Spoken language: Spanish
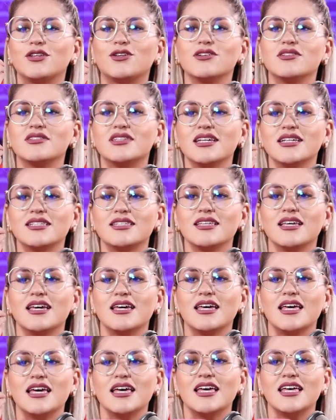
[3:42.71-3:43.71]
Entonces,
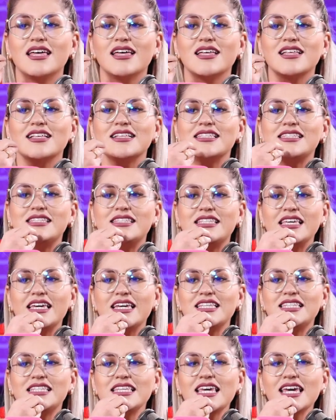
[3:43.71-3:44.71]

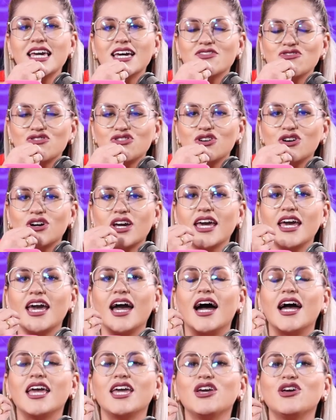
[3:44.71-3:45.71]
sí siento
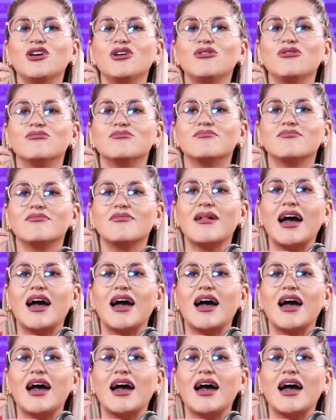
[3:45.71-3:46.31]
que hay